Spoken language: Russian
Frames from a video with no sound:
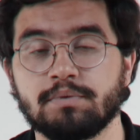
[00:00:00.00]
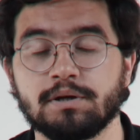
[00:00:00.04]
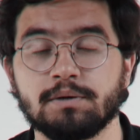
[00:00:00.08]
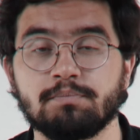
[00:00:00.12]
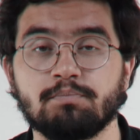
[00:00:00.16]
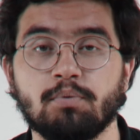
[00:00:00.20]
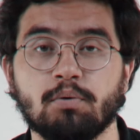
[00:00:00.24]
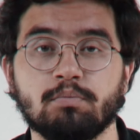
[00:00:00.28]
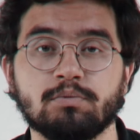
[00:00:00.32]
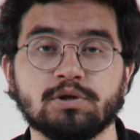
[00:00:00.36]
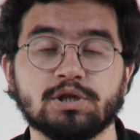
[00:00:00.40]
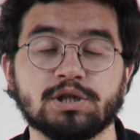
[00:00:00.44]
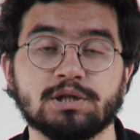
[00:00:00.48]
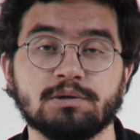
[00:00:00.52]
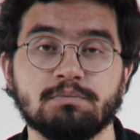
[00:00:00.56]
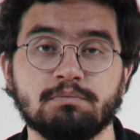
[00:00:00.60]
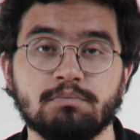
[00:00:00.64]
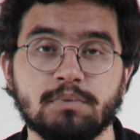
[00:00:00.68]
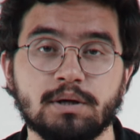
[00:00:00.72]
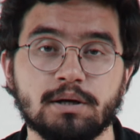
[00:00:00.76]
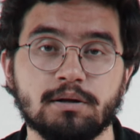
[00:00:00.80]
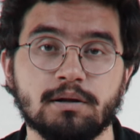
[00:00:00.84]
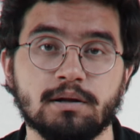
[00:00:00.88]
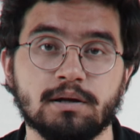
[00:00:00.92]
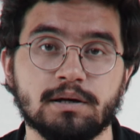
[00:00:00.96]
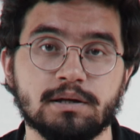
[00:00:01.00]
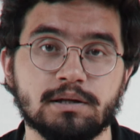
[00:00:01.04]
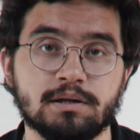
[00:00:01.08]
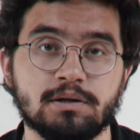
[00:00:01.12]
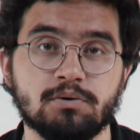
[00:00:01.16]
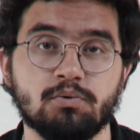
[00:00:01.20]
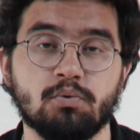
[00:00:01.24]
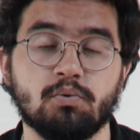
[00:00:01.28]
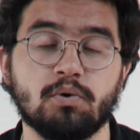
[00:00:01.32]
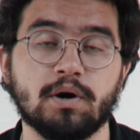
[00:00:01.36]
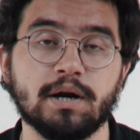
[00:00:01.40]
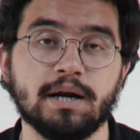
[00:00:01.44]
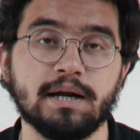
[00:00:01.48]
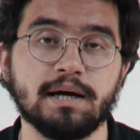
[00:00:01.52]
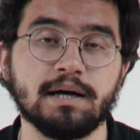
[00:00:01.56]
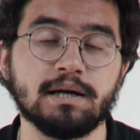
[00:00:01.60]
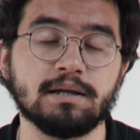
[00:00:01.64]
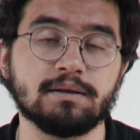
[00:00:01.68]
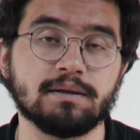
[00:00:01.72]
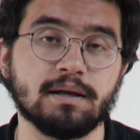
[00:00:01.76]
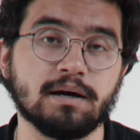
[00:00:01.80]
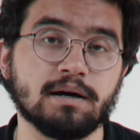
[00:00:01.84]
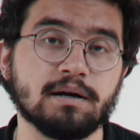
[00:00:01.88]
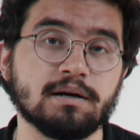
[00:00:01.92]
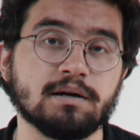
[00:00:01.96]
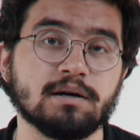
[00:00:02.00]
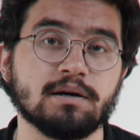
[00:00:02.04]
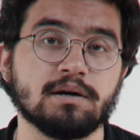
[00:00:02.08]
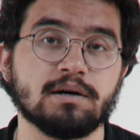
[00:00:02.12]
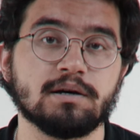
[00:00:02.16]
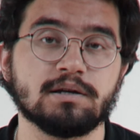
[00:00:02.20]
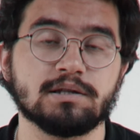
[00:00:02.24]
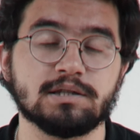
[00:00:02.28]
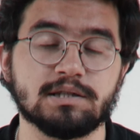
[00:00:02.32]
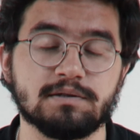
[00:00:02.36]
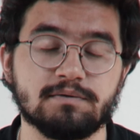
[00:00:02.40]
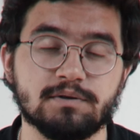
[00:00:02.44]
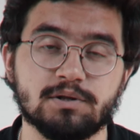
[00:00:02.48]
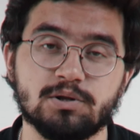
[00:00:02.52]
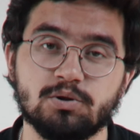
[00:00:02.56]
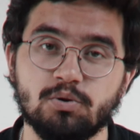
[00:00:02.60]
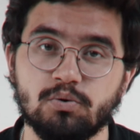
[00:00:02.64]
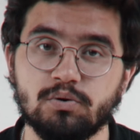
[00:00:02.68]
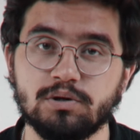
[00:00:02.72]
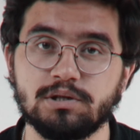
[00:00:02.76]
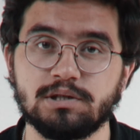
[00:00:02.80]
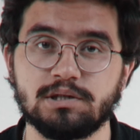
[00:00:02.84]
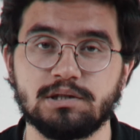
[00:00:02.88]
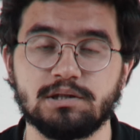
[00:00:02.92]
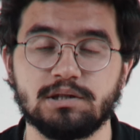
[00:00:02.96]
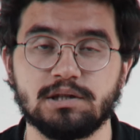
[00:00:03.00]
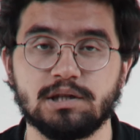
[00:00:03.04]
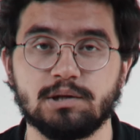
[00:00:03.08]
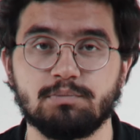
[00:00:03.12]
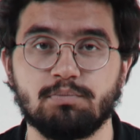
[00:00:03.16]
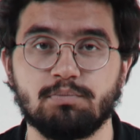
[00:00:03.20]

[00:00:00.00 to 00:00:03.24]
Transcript: при помощи мела и угля на цветной синей